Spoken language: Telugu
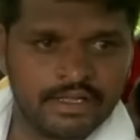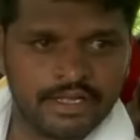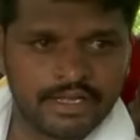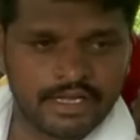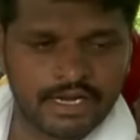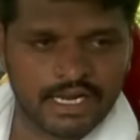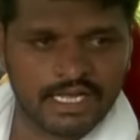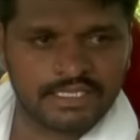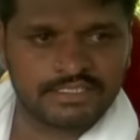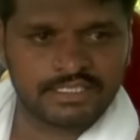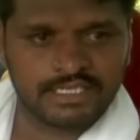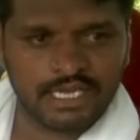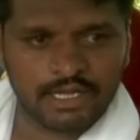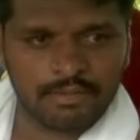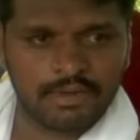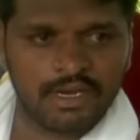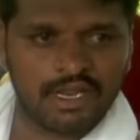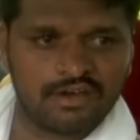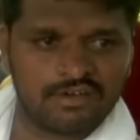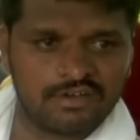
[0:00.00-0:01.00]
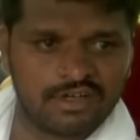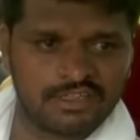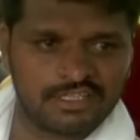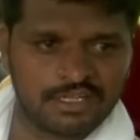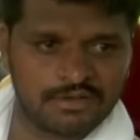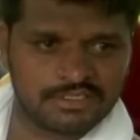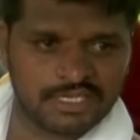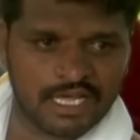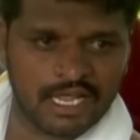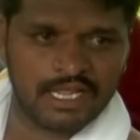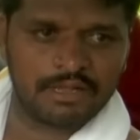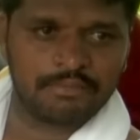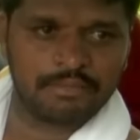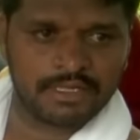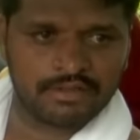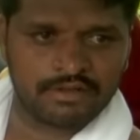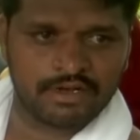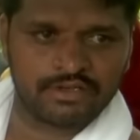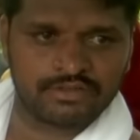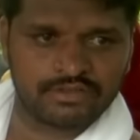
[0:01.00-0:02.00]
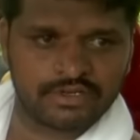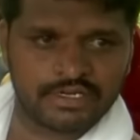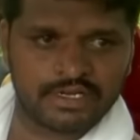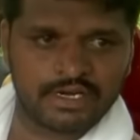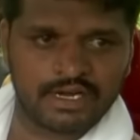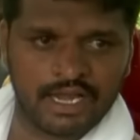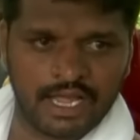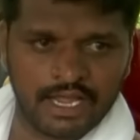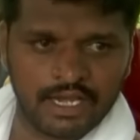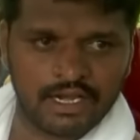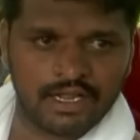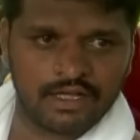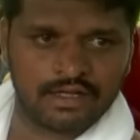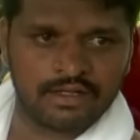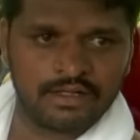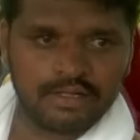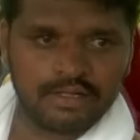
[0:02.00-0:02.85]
ఇక్కడ చిన్నపిల్లలు అందరూ చాలా ఇబ్బంది పడుతున్నారు ఇక్కడ లైన్ లో